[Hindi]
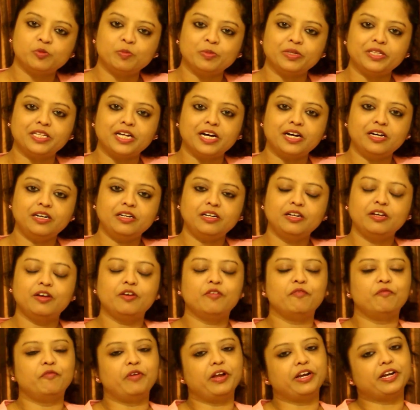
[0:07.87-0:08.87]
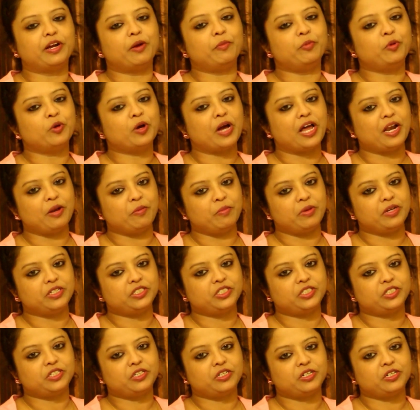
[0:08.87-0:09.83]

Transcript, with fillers: स्मिता वेलकम टू गार्डमेज